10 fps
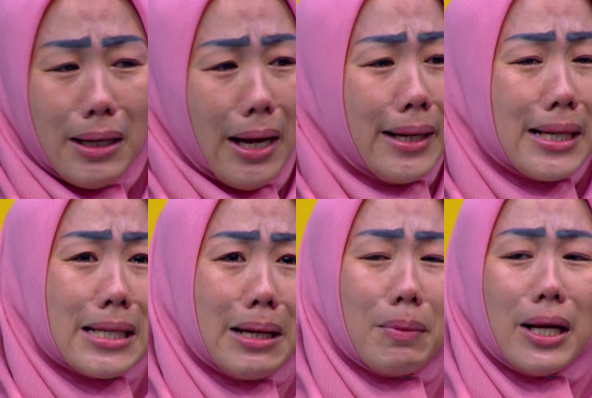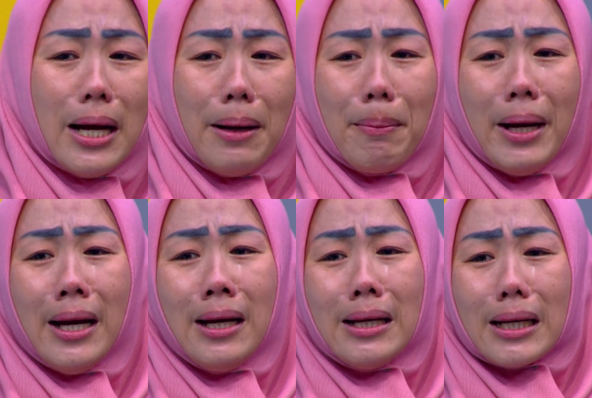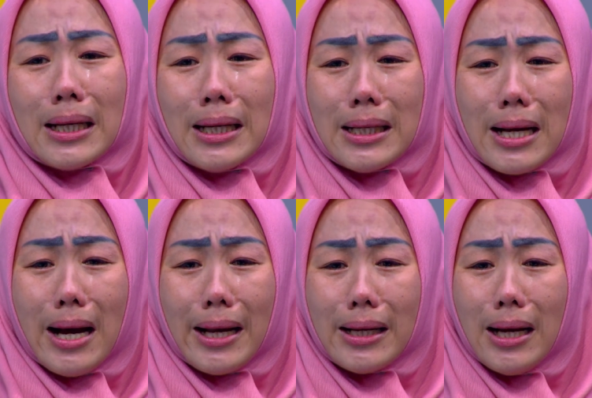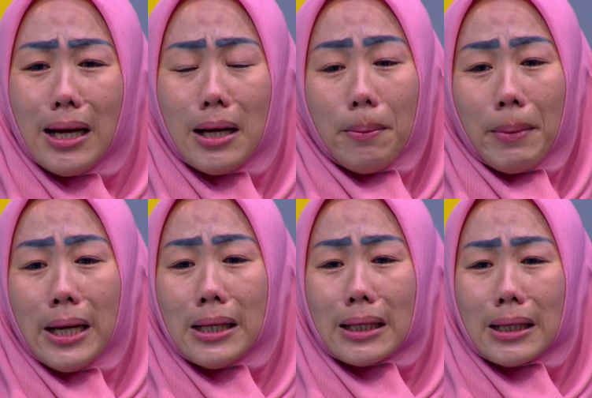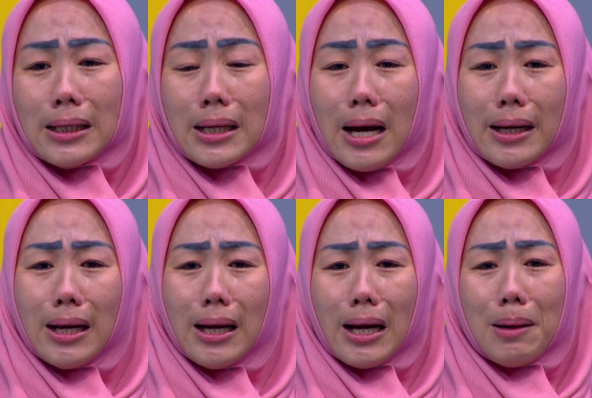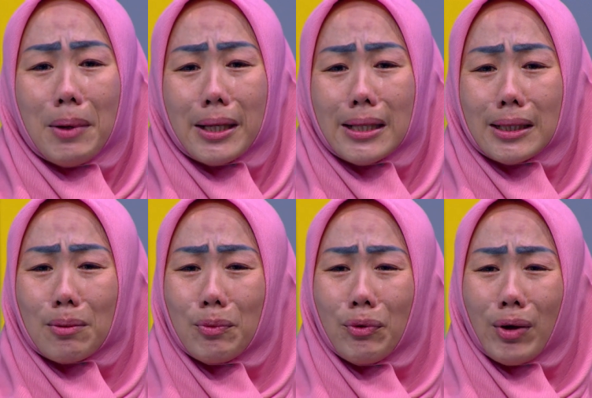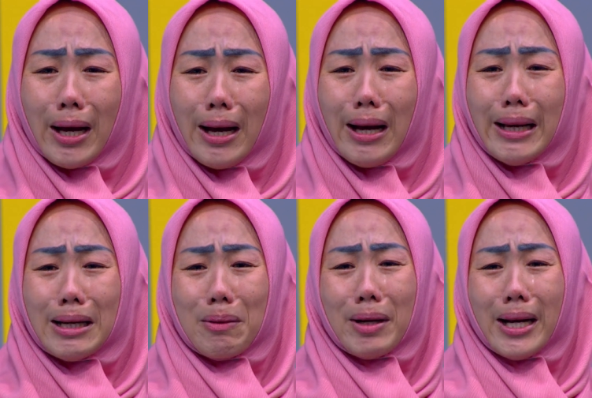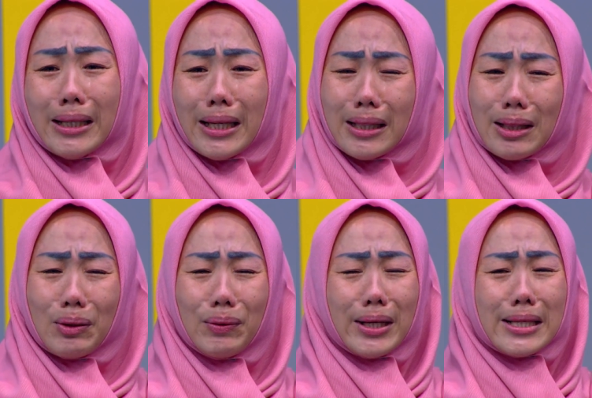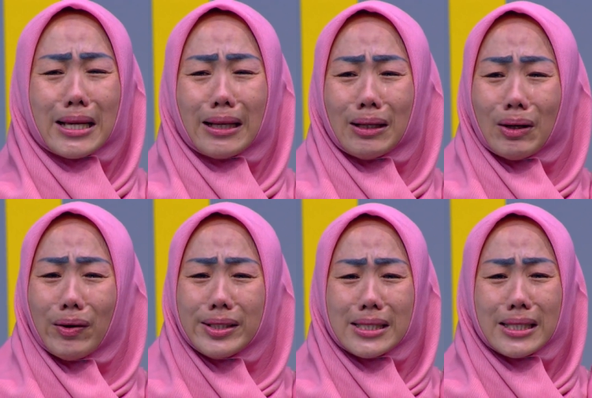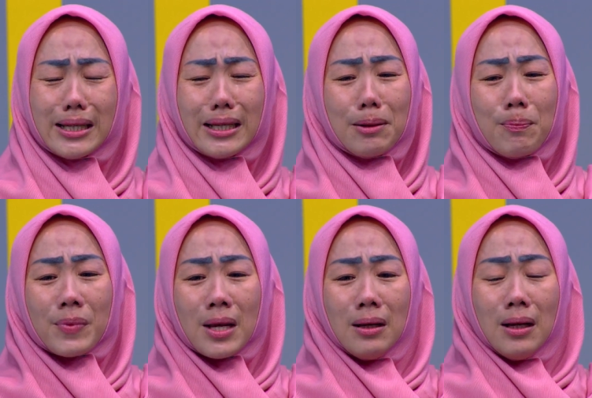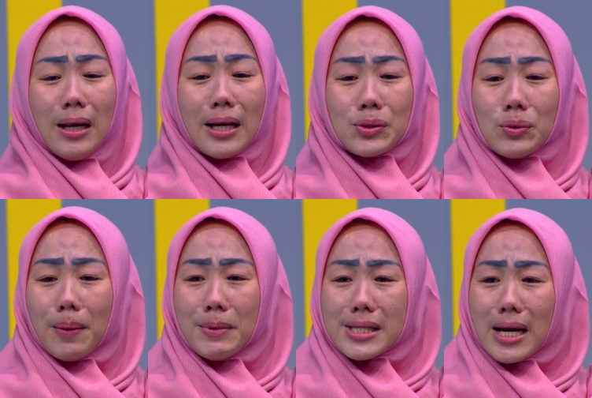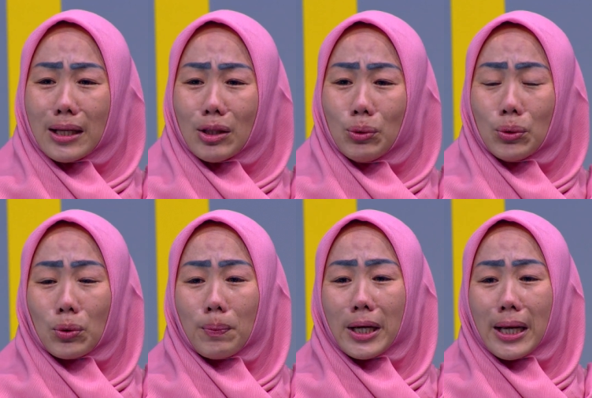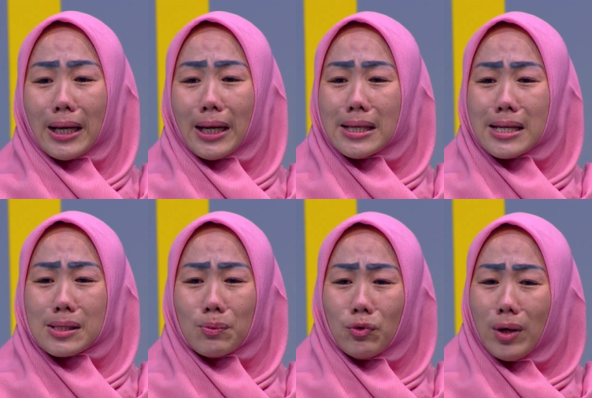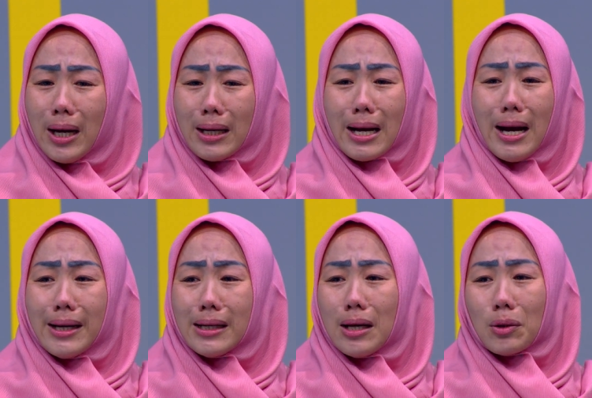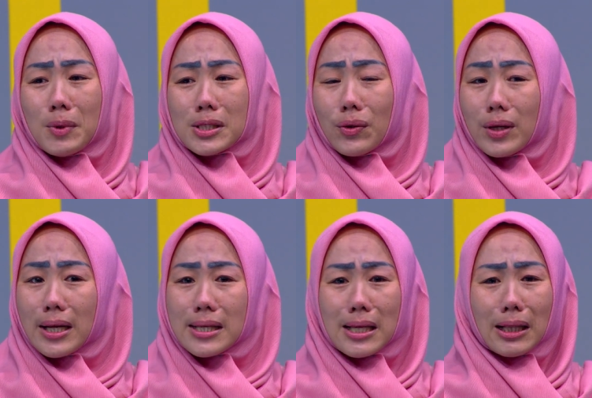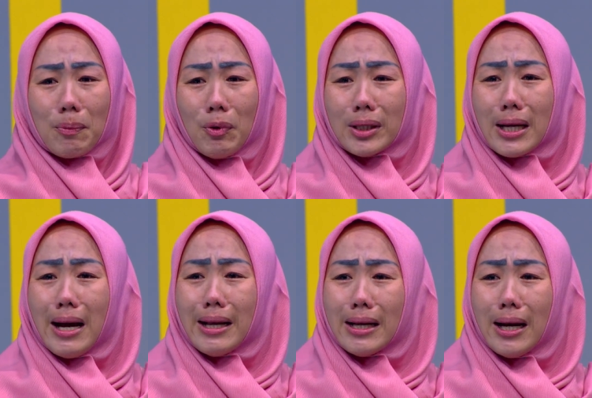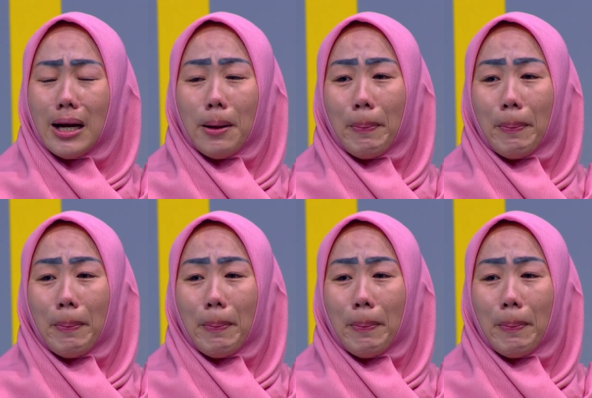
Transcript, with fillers: Anak saya bilang, mah Ririn nggak ada, mah Ririn nggak ada, kamarnya terbuka. Dia bilang gitu, dia cariin kunci. Langsung kami cari tuh ke rumah neneknya semua, nggak ada. Rumah saudara saya telepon nggak ada.